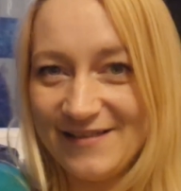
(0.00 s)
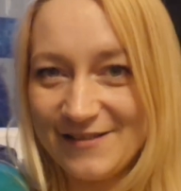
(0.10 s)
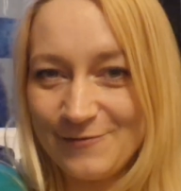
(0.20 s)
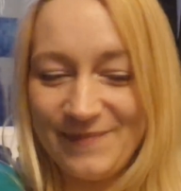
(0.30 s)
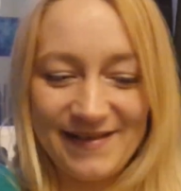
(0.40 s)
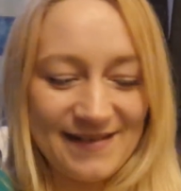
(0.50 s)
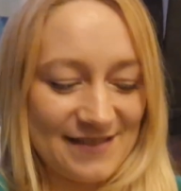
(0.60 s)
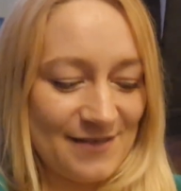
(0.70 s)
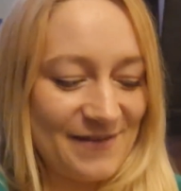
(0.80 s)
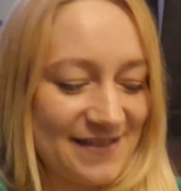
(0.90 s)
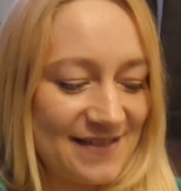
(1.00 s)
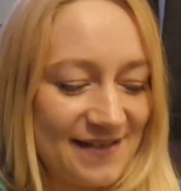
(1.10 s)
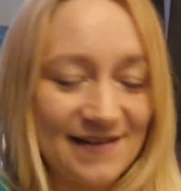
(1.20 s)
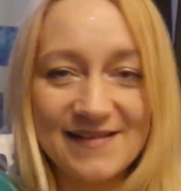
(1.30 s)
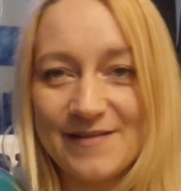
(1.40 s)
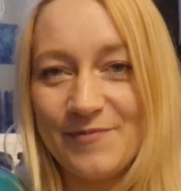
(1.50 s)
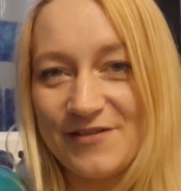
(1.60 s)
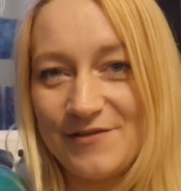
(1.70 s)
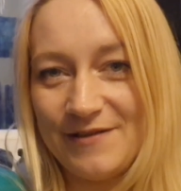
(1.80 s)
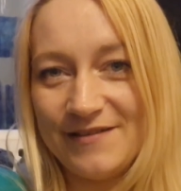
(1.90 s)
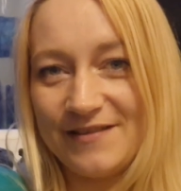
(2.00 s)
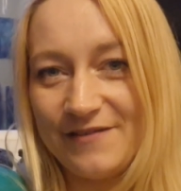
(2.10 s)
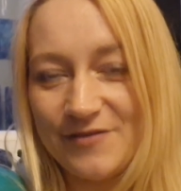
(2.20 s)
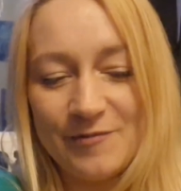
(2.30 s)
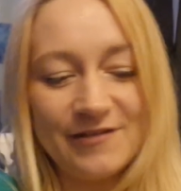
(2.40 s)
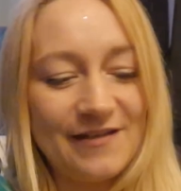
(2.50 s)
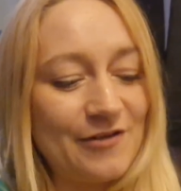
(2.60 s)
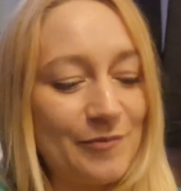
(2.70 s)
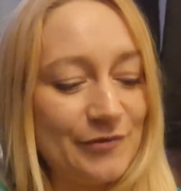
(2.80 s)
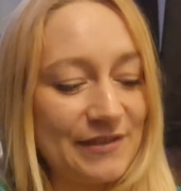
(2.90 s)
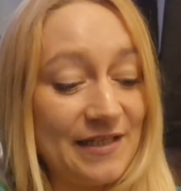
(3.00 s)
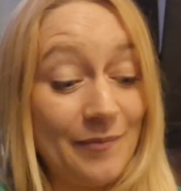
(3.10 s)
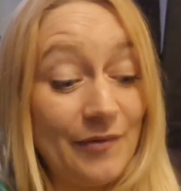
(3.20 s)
yy, super, że mnie Celina zaprosiła do tej wspólnej robótki,